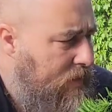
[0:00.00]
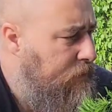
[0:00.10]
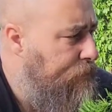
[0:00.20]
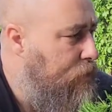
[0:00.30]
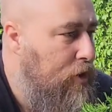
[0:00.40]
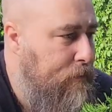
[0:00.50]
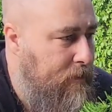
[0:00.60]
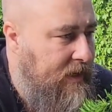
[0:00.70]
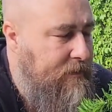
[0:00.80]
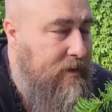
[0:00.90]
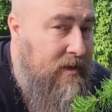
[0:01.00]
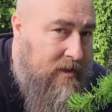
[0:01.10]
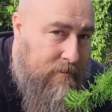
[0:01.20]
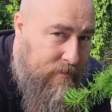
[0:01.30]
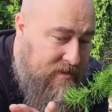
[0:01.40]
il n'y a aucun problème.
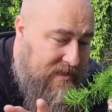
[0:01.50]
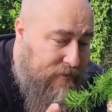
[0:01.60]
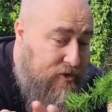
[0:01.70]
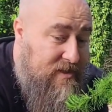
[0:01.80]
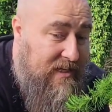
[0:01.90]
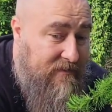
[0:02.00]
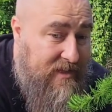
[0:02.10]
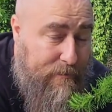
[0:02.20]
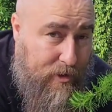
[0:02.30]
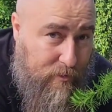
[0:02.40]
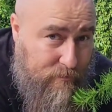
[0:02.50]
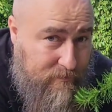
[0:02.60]
Puis ça va juste arriver dans pas long.